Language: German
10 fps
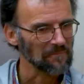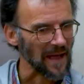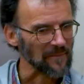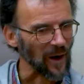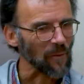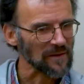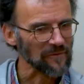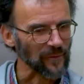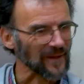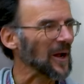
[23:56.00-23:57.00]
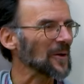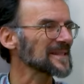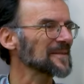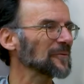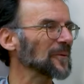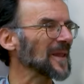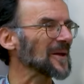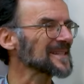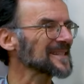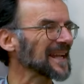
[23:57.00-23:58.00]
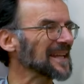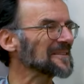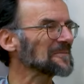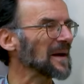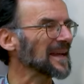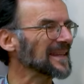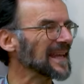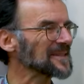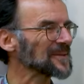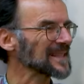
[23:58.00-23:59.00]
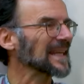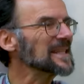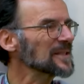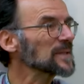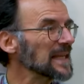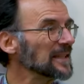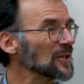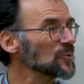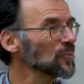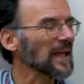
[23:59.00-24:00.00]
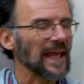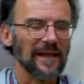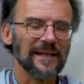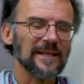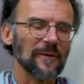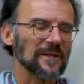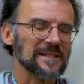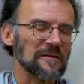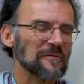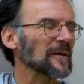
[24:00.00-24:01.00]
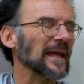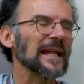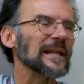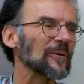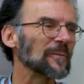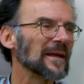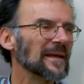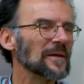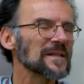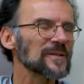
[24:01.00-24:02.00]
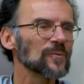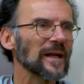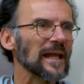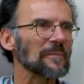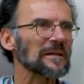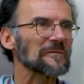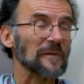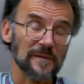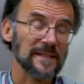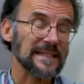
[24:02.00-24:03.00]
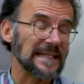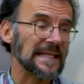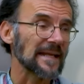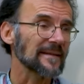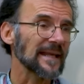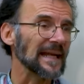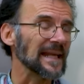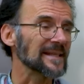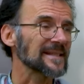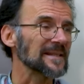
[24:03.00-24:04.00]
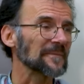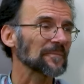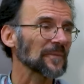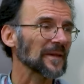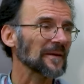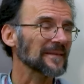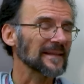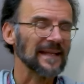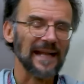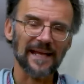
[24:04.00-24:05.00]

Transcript: beim Rabbi von, von Nazareth, bei Jesus Christus in die Schule gehen. Ich habe das Evangelium zunehmend fasziniert gelesen und hatte den